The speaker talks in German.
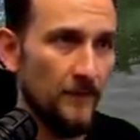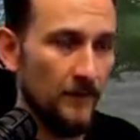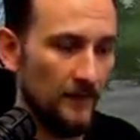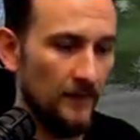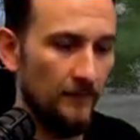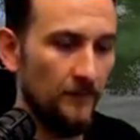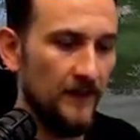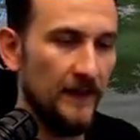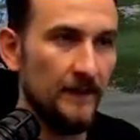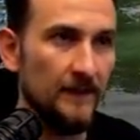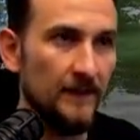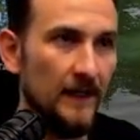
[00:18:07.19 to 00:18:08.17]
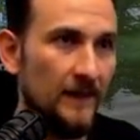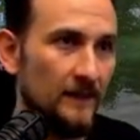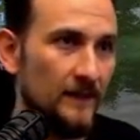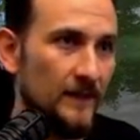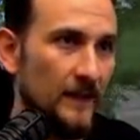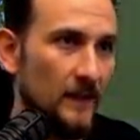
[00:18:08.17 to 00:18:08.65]
Ähm, ich hatte eine lange
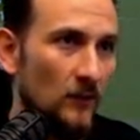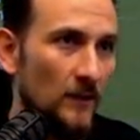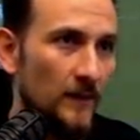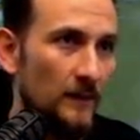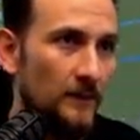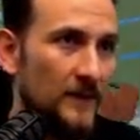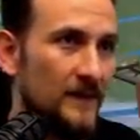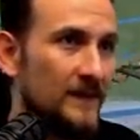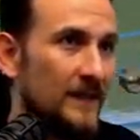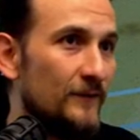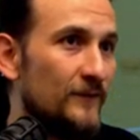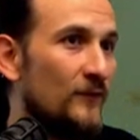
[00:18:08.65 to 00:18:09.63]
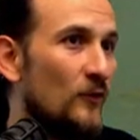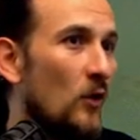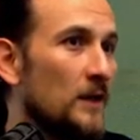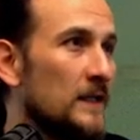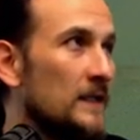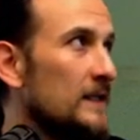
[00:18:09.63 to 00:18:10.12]
Zeit auch immer bis da
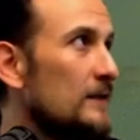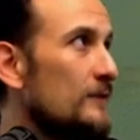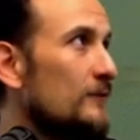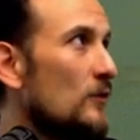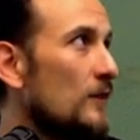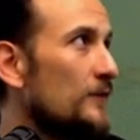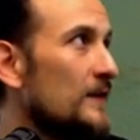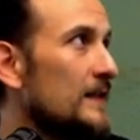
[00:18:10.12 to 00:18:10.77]
vorne hingeworfen,